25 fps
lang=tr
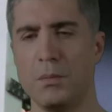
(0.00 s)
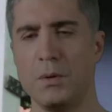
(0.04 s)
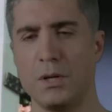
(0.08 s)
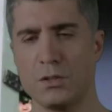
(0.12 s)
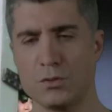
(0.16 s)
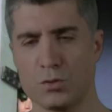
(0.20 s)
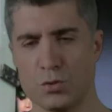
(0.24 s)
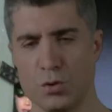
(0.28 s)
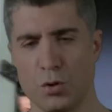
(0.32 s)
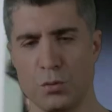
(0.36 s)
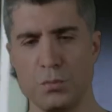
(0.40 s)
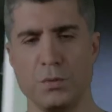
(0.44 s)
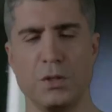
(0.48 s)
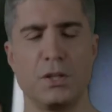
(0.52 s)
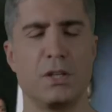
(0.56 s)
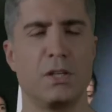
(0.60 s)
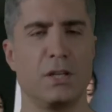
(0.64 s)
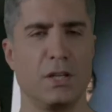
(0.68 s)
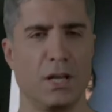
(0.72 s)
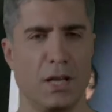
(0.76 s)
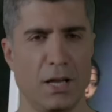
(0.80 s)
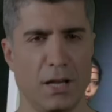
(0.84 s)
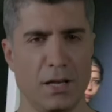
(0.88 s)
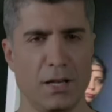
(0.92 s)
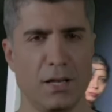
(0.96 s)
biraz komik,
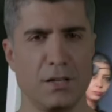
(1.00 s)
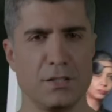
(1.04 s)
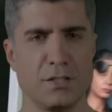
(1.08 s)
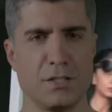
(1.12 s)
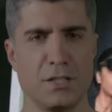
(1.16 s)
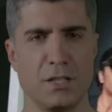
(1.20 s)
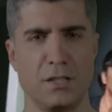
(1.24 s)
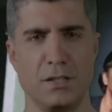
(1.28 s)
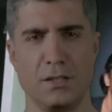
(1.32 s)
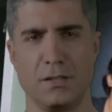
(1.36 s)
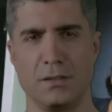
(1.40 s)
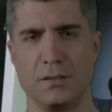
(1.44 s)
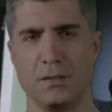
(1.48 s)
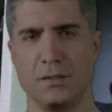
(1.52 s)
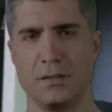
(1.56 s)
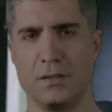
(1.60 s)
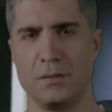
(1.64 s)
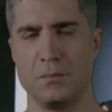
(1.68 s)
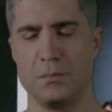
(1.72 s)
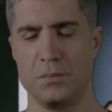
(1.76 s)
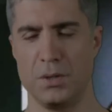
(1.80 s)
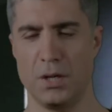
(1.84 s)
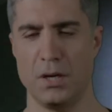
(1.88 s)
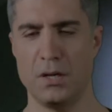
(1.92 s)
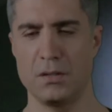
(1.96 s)
eğlenceli
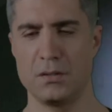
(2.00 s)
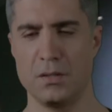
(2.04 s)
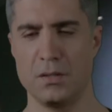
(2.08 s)
bir